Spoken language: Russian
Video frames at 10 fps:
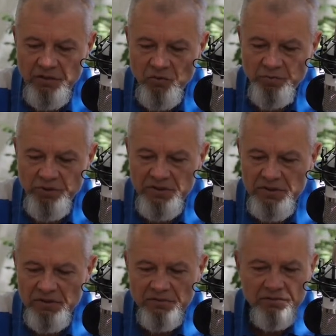купил
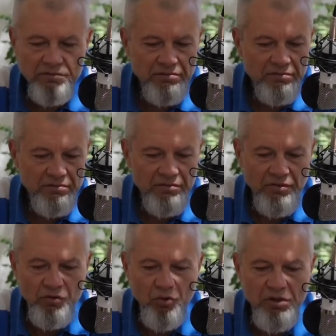за
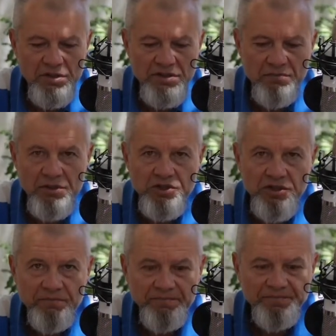доллар с
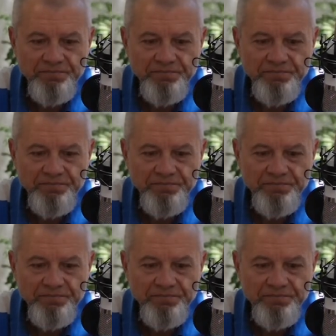небольшим